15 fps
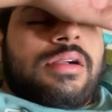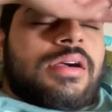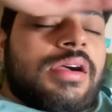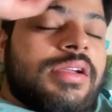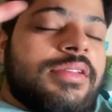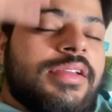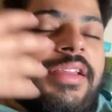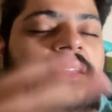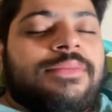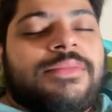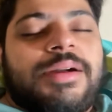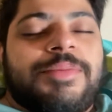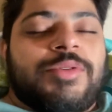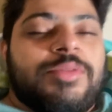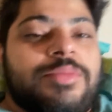कहाँ जाना है मैं
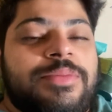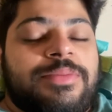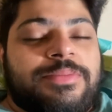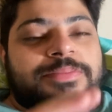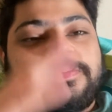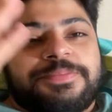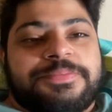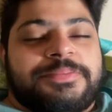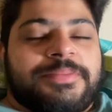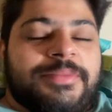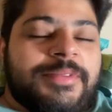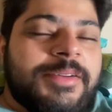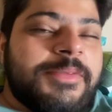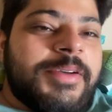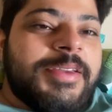आपको
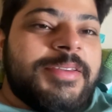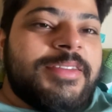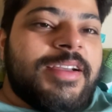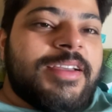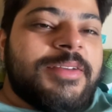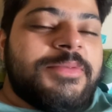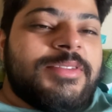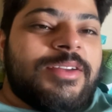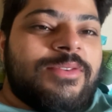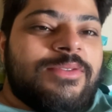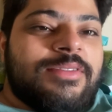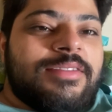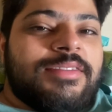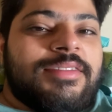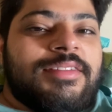अब वहीं जाके
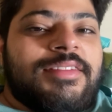बताऊँगा